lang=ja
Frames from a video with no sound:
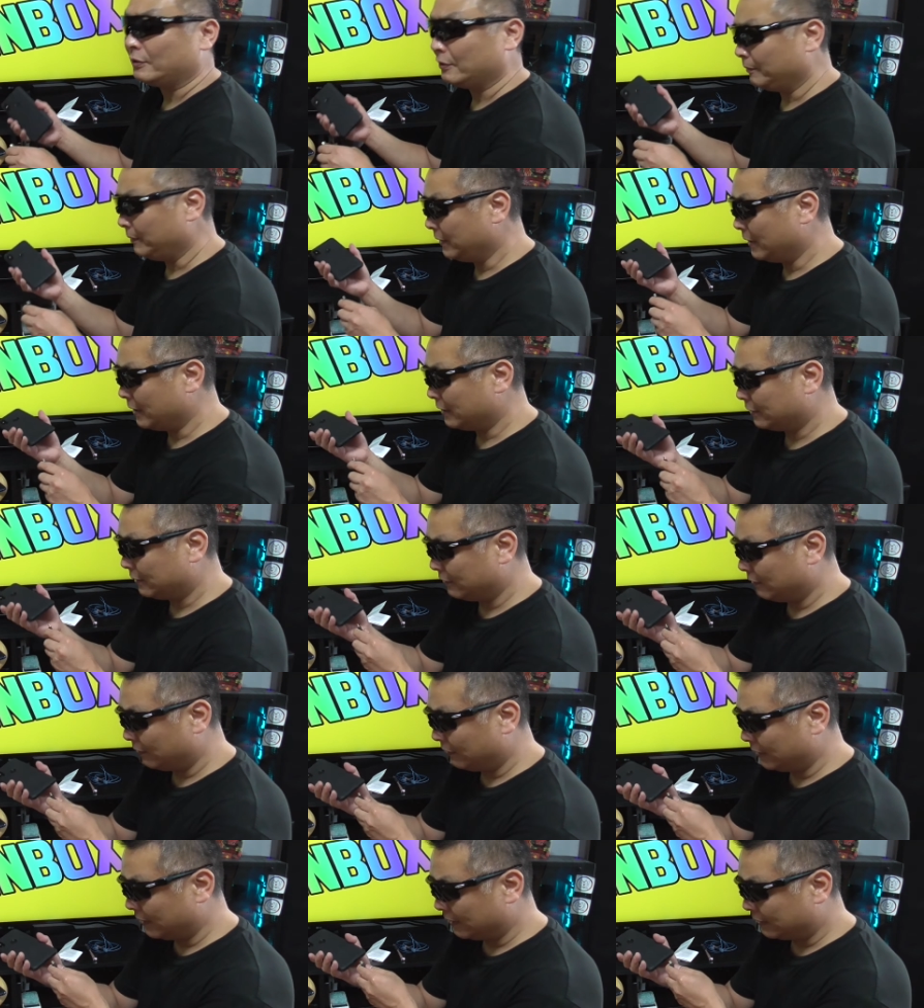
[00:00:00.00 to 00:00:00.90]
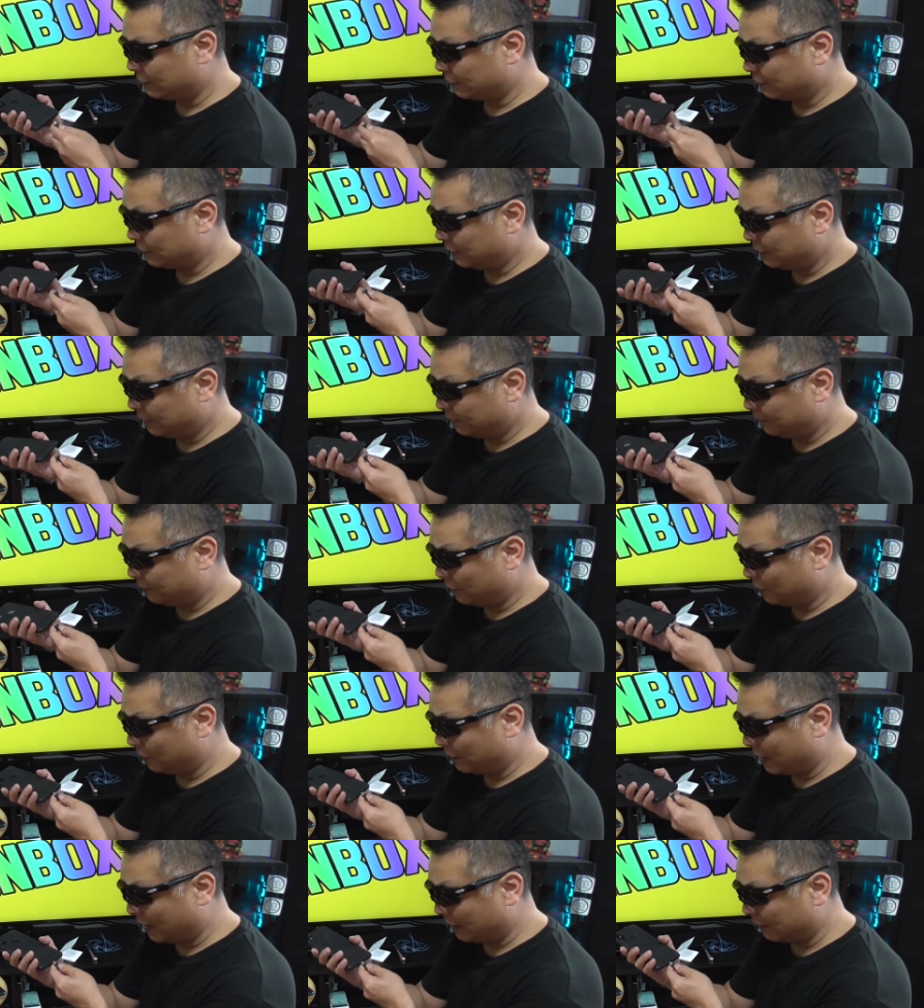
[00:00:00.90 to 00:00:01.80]
夢弟子の S3
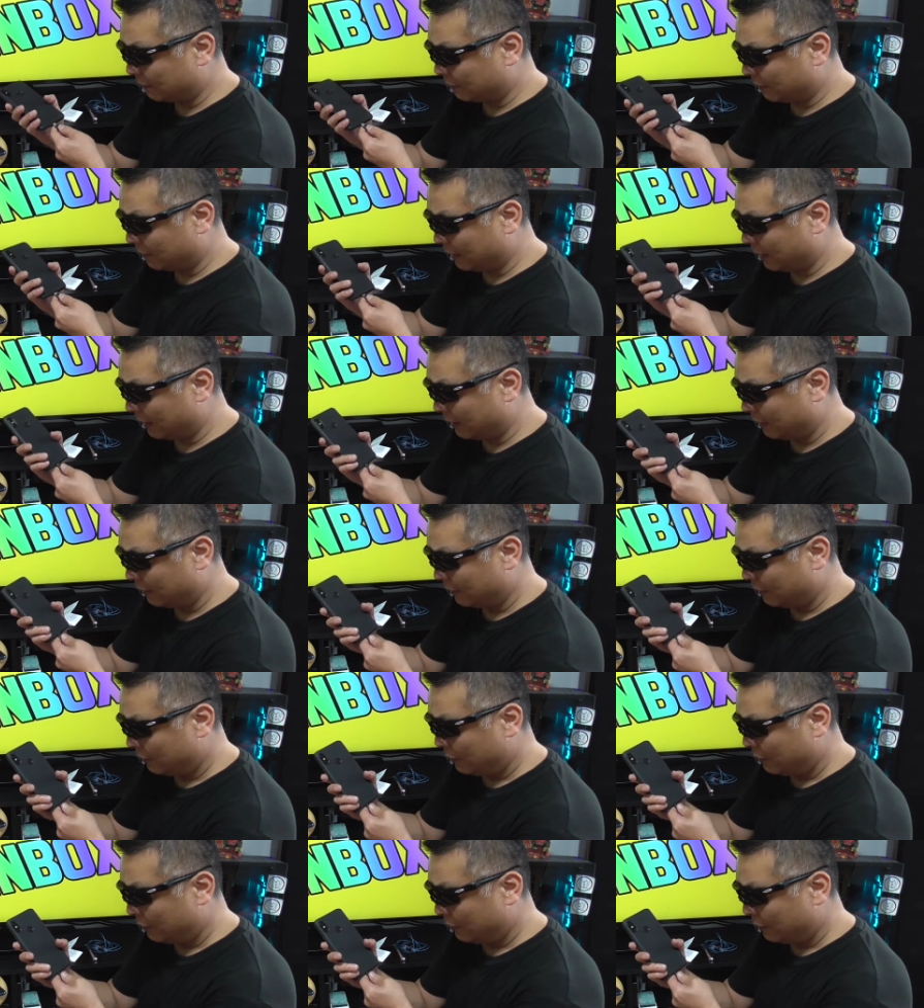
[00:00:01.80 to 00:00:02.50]
プロがあるので